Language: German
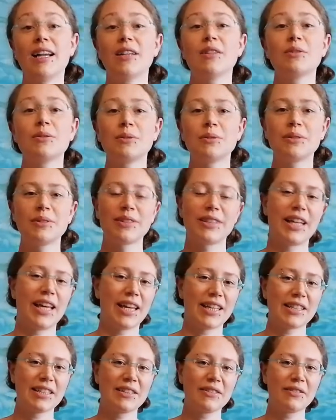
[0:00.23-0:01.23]
Hallo und
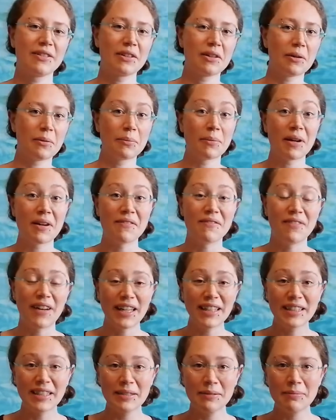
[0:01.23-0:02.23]
herzlich willkommen bei
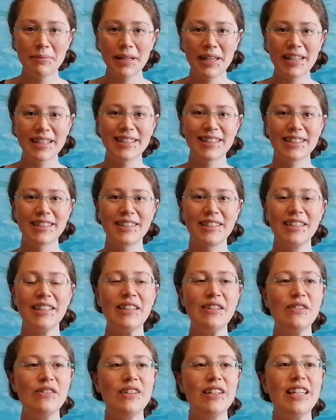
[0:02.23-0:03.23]
Wattebällchen
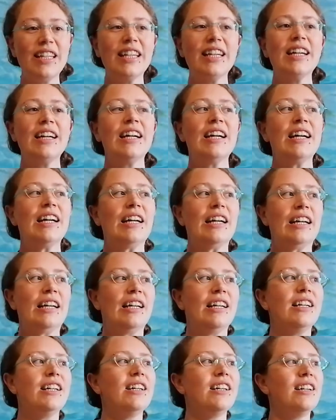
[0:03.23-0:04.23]
TV.
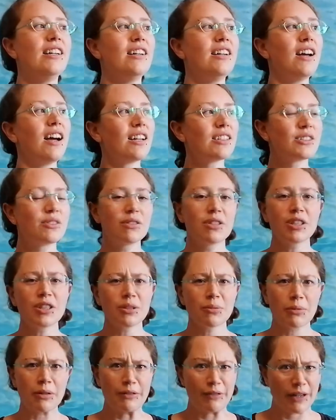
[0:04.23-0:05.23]
Hast du dich
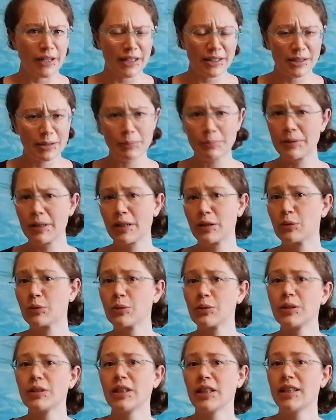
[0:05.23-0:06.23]
schon mal gefragt, ob dein
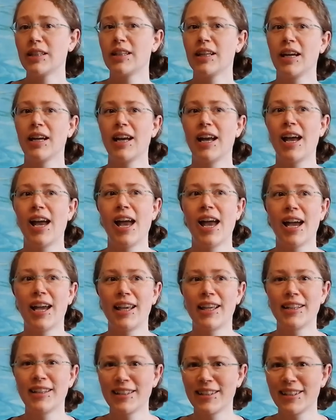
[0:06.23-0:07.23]
Hund
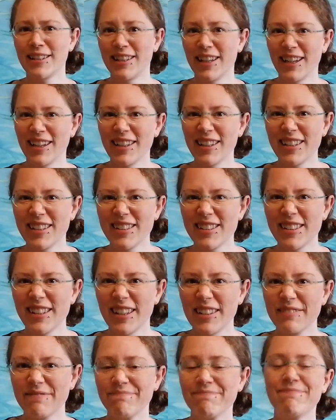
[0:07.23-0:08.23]
eigentlich Gedanken lesen
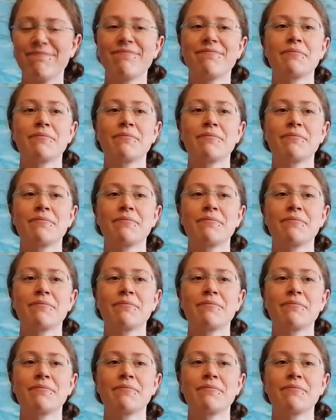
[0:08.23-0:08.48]
kann?